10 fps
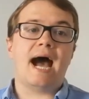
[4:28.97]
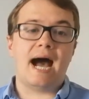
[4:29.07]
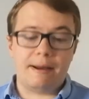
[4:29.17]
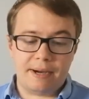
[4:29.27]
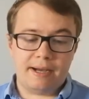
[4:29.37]

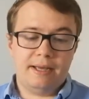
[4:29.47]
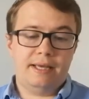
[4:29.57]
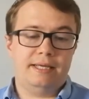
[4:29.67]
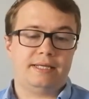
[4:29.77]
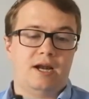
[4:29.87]
Aber
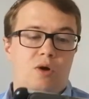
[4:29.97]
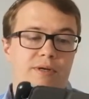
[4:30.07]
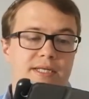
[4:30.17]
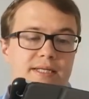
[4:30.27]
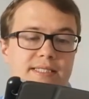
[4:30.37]
ich
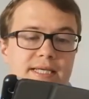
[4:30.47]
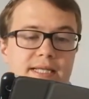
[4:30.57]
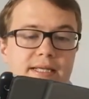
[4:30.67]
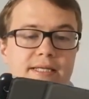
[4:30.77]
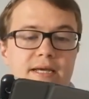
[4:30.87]
glaube
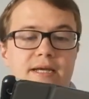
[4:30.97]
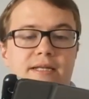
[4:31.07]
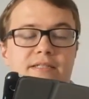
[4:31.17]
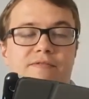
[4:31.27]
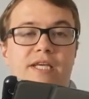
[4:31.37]
tatsächlich,
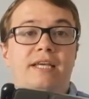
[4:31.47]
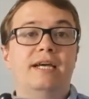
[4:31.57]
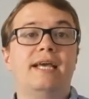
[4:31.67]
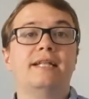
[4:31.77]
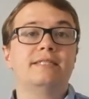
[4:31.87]
dass wir
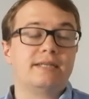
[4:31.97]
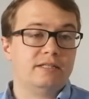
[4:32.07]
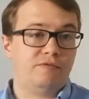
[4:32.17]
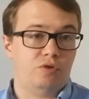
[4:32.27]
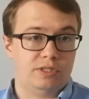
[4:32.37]
hier ganz,
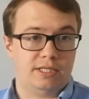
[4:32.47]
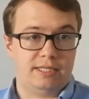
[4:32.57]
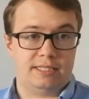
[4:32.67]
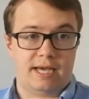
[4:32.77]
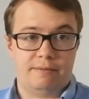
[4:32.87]
ganz
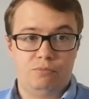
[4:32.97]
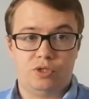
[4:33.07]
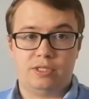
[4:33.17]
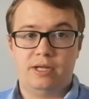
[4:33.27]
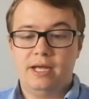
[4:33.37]
vorsichtig sein
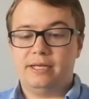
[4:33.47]
müssen,